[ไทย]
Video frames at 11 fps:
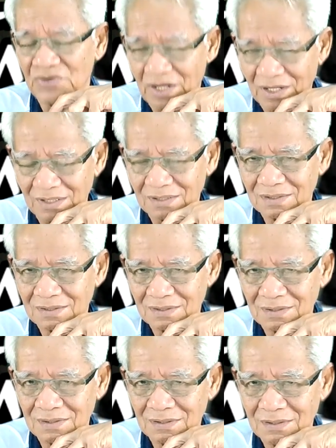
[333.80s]
เช่น
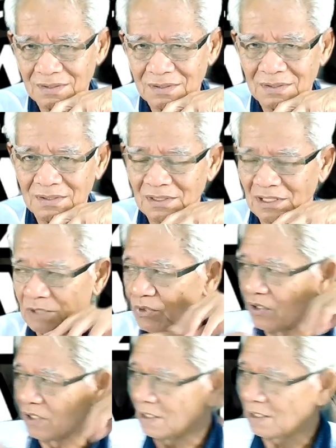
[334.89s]
เรามอ
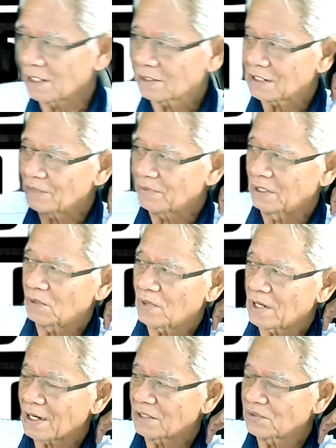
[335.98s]
งเห็นอะไรก็ตาม เห็นค
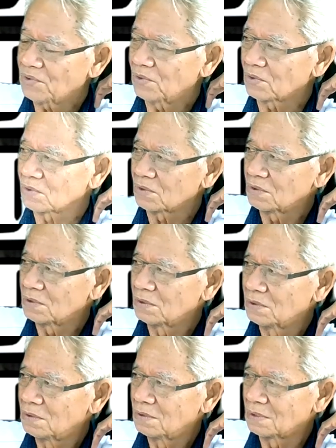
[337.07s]
วายกลางทุ่ง
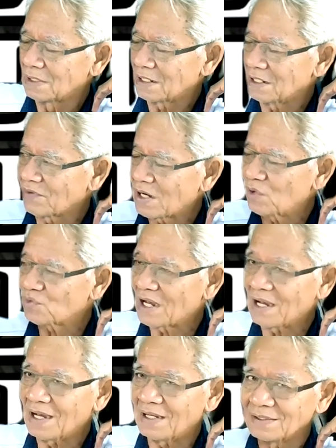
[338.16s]
เขาเรียกว่าเข้าตา